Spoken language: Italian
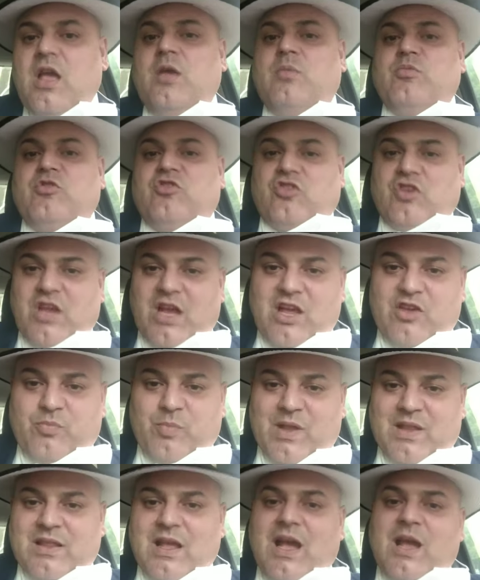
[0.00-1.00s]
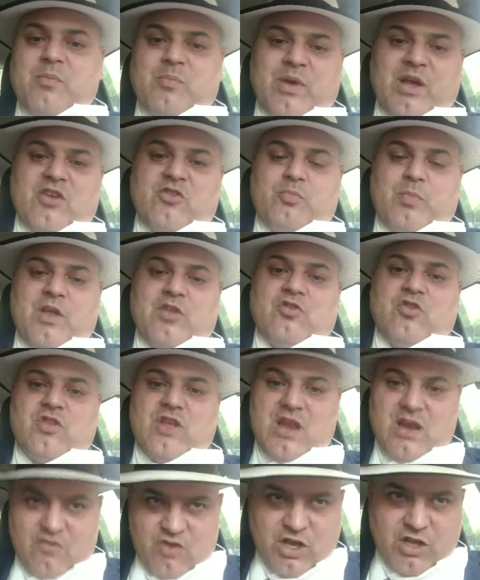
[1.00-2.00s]
bisognerà aspettare per rispetto
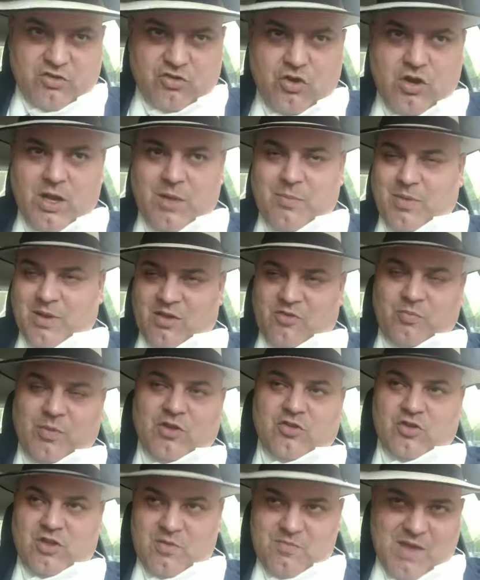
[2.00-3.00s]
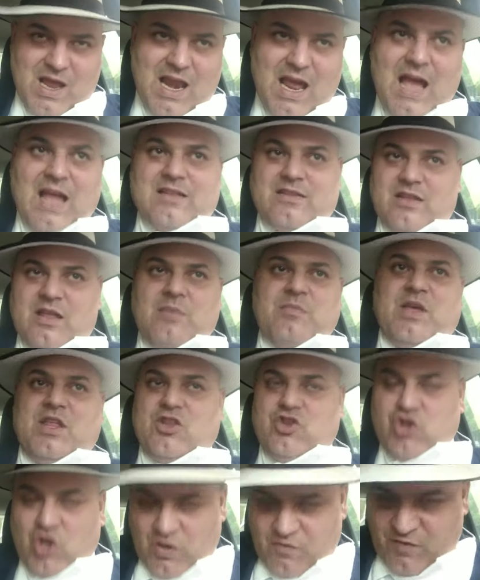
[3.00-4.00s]
dei lavoratori, per rispetto dei malati, dei
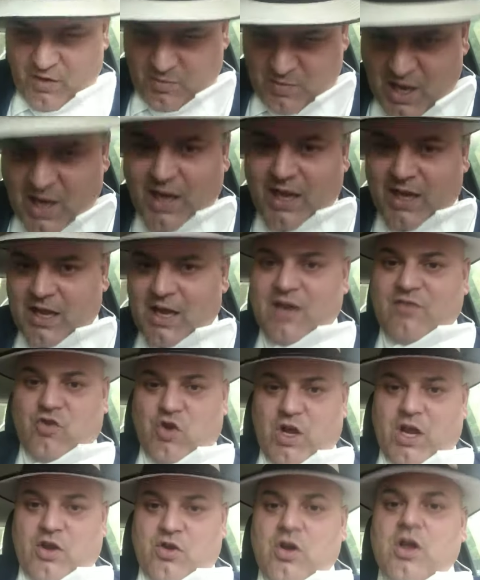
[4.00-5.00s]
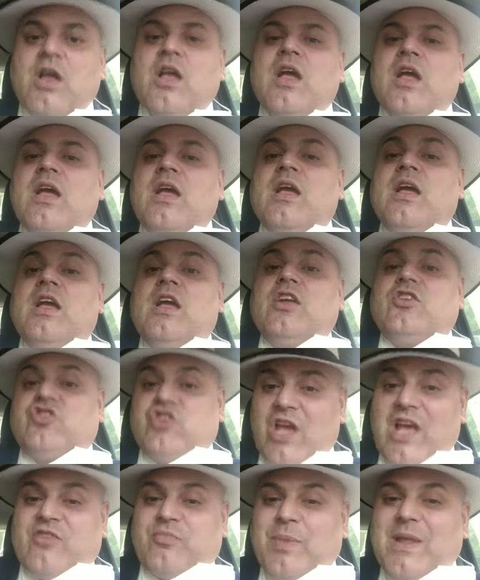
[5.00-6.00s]
medici e infermieri che lavorano.
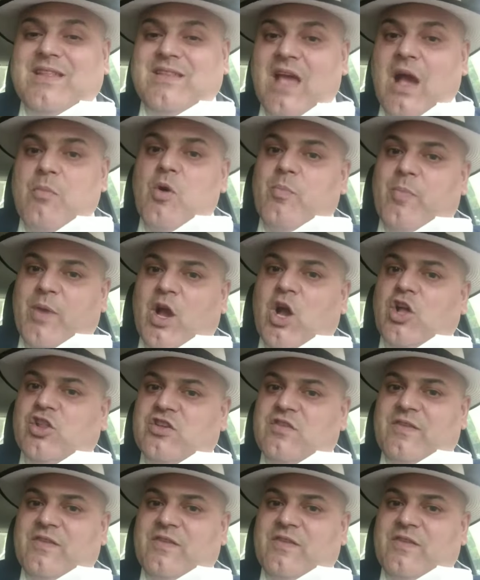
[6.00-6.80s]
Ci aspettiamo però di